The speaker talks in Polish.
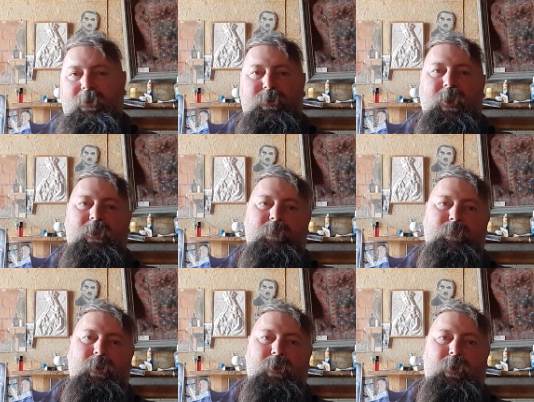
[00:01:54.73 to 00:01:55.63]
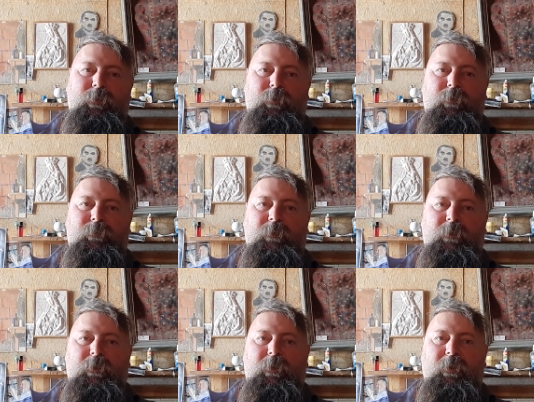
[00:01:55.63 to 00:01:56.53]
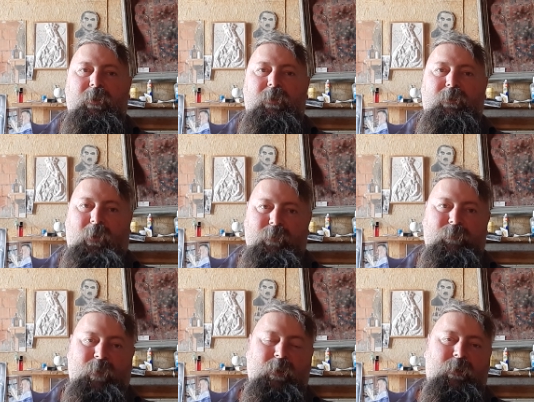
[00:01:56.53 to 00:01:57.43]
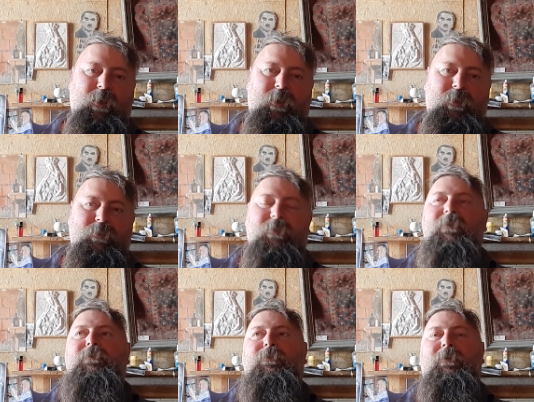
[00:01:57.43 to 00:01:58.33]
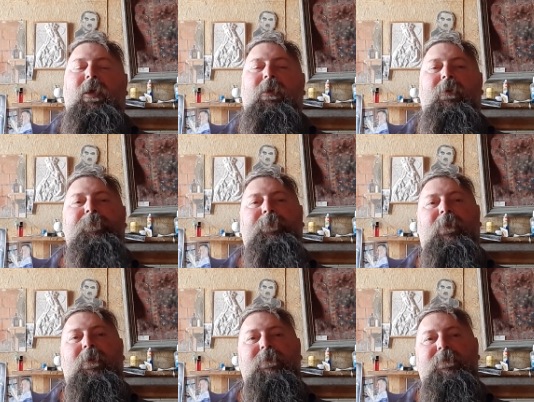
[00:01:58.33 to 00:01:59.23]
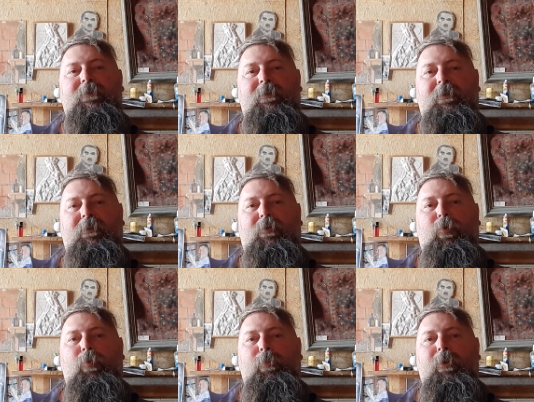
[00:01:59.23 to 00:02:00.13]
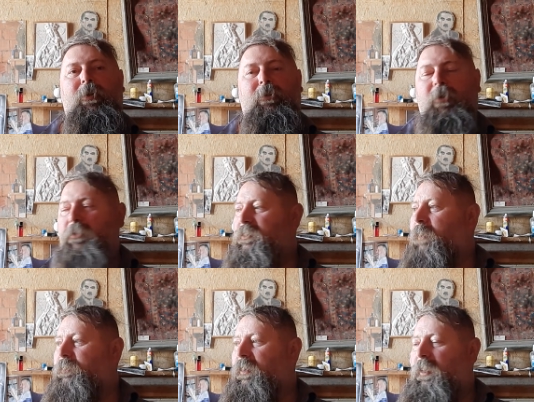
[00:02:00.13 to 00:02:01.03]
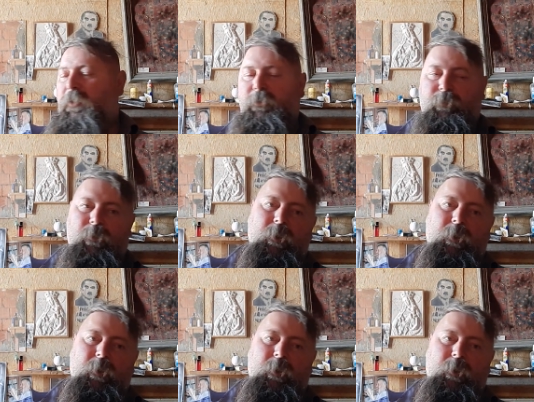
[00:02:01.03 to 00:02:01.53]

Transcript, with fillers: 7 y, milionów y, ton węgla y, tutaj mm, z Kuby, no z tamtych rejonów,